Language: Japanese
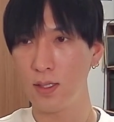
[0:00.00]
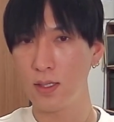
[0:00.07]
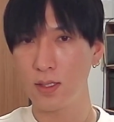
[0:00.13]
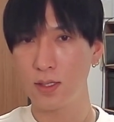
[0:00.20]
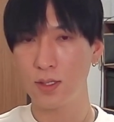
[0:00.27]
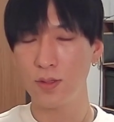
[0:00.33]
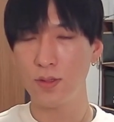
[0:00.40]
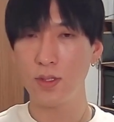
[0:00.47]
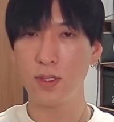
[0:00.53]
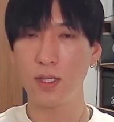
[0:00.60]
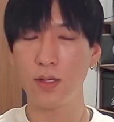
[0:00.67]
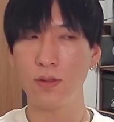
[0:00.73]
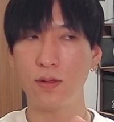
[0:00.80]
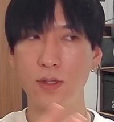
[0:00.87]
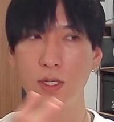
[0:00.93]
そういっ
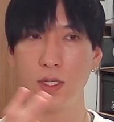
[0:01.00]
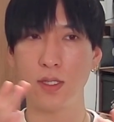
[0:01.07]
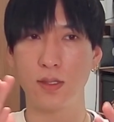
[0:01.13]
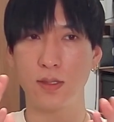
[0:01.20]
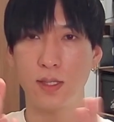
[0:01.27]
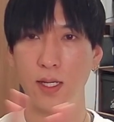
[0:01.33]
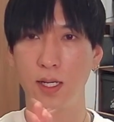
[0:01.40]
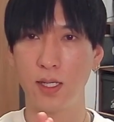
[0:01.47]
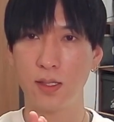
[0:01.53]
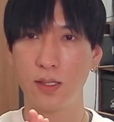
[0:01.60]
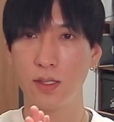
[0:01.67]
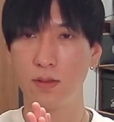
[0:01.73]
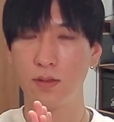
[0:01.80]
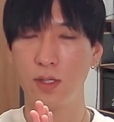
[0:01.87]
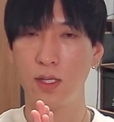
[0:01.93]
た動きにつながっ
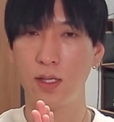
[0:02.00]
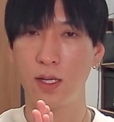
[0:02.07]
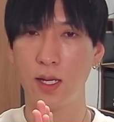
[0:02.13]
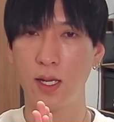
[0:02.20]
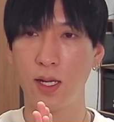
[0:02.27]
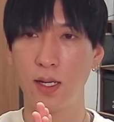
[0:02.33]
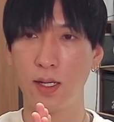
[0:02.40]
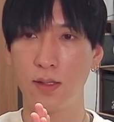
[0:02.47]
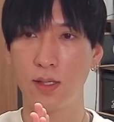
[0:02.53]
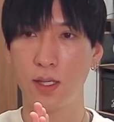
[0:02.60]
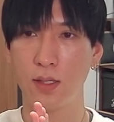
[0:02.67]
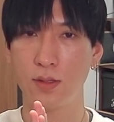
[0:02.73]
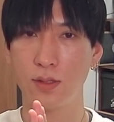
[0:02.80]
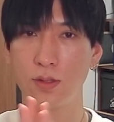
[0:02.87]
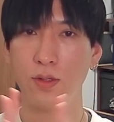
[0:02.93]
てくれたら、あ
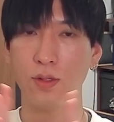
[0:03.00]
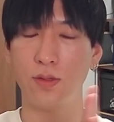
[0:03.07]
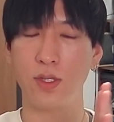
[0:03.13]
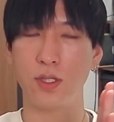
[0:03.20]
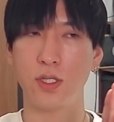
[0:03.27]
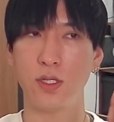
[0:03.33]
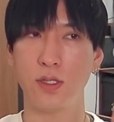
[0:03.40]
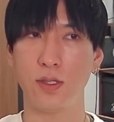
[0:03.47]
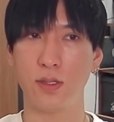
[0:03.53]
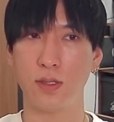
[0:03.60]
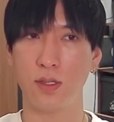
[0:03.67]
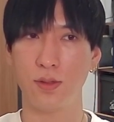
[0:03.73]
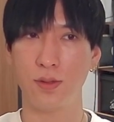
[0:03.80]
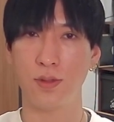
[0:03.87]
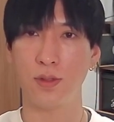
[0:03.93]
の、すごい嬉しいんです
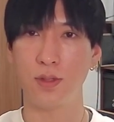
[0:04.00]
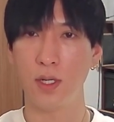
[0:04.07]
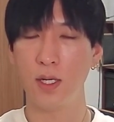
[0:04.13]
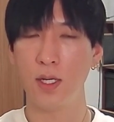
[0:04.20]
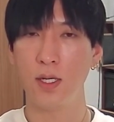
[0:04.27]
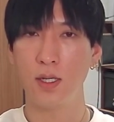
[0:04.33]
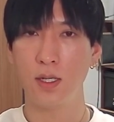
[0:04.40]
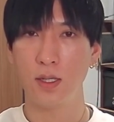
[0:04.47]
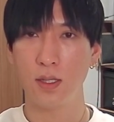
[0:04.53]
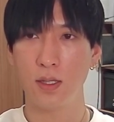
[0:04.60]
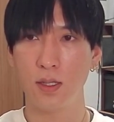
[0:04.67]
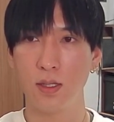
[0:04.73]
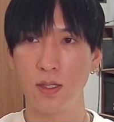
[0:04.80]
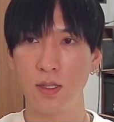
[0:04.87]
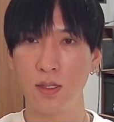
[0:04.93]
けど、
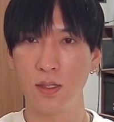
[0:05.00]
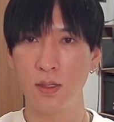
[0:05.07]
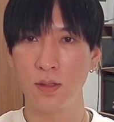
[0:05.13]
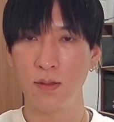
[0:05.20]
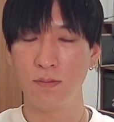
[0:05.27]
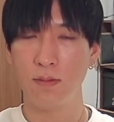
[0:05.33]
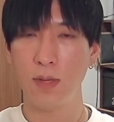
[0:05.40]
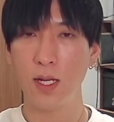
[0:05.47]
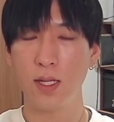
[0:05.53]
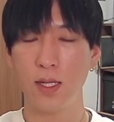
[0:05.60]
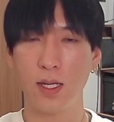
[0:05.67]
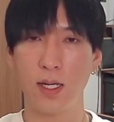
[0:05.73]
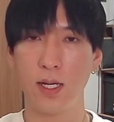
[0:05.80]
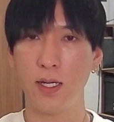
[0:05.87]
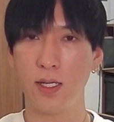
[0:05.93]
まだ
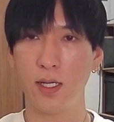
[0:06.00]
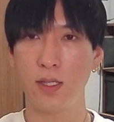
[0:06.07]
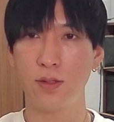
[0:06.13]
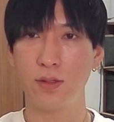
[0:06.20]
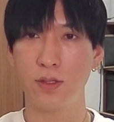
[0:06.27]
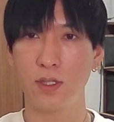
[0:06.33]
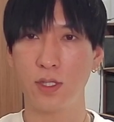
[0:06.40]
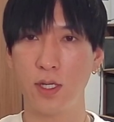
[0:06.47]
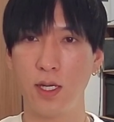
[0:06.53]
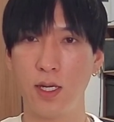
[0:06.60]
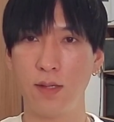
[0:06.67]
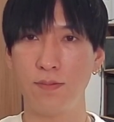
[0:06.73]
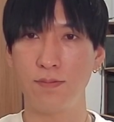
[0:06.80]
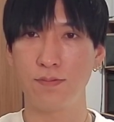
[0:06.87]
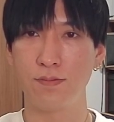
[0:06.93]
ね、海外投資家
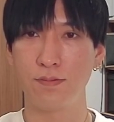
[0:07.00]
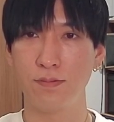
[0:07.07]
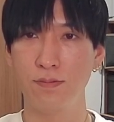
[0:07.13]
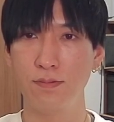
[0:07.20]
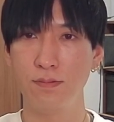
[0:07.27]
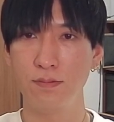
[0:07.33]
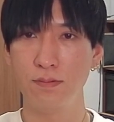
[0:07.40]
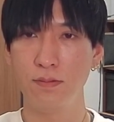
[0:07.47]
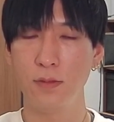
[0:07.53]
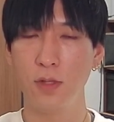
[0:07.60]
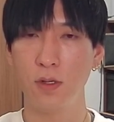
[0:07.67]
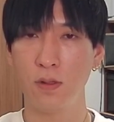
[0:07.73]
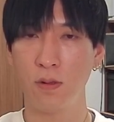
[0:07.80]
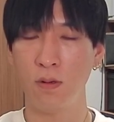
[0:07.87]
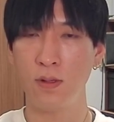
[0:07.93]
ね、
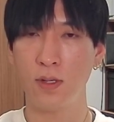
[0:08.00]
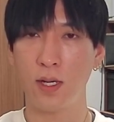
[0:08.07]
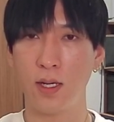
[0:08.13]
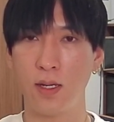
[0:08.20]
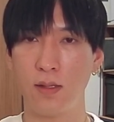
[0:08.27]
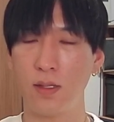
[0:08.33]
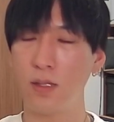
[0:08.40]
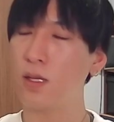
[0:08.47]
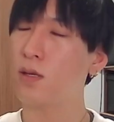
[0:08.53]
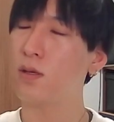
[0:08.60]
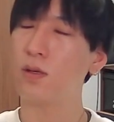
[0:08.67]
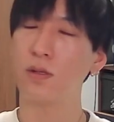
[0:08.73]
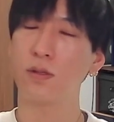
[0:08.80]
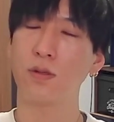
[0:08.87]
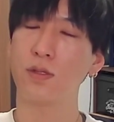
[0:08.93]
今回出て
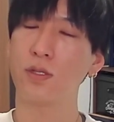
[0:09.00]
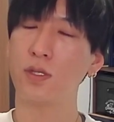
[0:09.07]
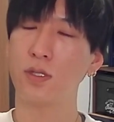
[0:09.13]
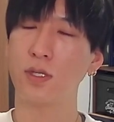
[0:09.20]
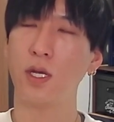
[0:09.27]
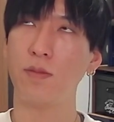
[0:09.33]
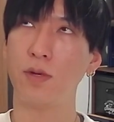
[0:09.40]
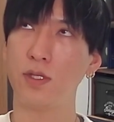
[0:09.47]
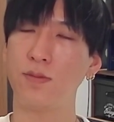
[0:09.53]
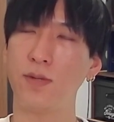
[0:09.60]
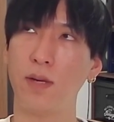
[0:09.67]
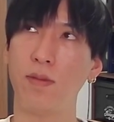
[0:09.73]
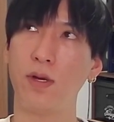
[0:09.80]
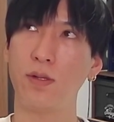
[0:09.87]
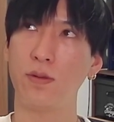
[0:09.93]
る投資主体別
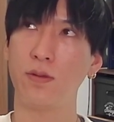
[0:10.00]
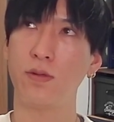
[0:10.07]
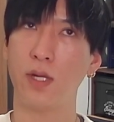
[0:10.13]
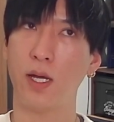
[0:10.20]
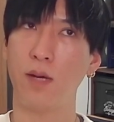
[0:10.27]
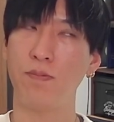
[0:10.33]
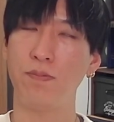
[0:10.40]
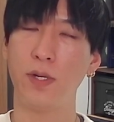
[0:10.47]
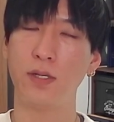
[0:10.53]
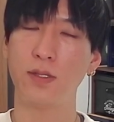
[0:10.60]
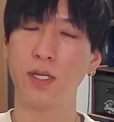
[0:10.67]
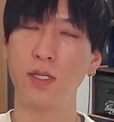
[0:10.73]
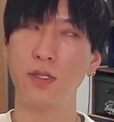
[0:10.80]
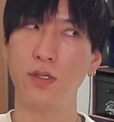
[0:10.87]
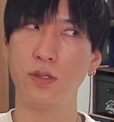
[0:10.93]
売買動向で
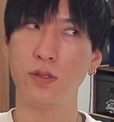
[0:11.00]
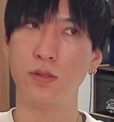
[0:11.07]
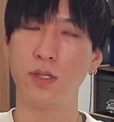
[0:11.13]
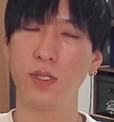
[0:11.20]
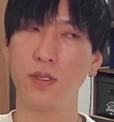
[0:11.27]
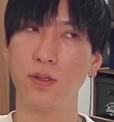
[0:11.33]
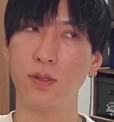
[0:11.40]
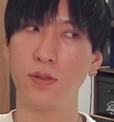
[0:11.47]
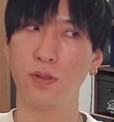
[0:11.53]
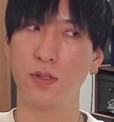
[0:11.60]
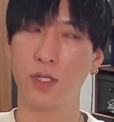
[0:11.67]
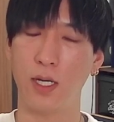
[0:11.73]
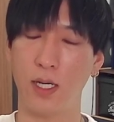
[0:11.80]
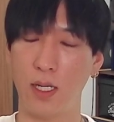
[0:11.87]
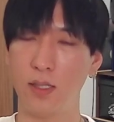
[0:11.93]
830億円相当
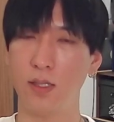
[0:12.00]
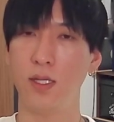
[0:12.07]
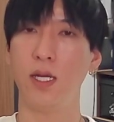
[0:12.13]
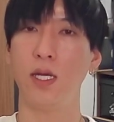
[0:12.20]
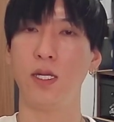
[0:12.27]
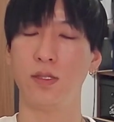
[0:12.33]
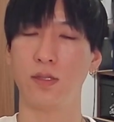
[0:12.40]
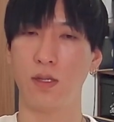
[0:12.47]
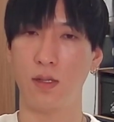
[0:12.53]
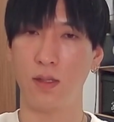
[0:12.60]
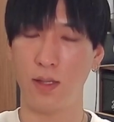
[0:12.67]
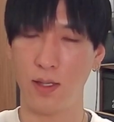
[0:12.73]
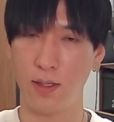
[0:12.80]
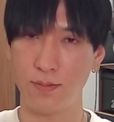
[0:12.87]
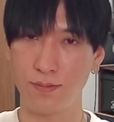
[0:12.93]
しか買ってないですから
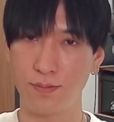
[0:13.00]
ね。